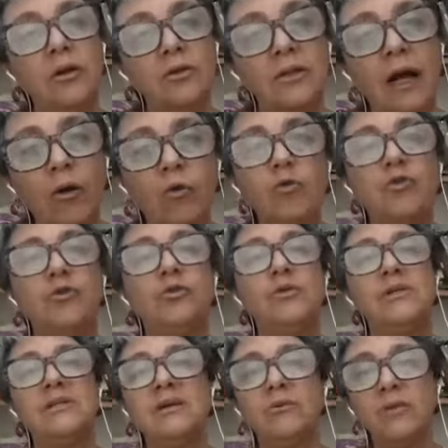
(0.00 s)
da
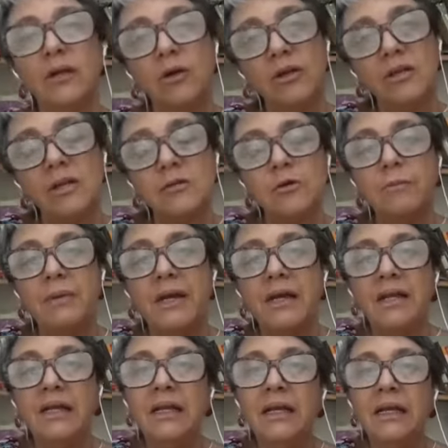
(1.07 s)
constituição, da nossa
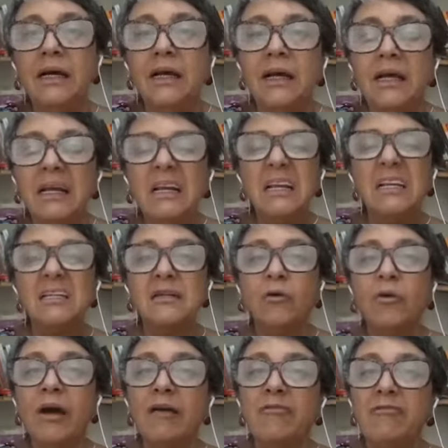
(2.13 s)
soberania,
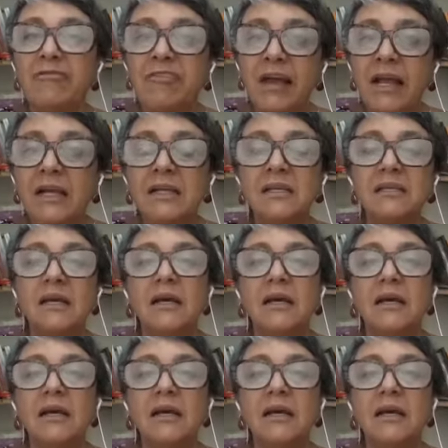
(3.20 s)
estão reféns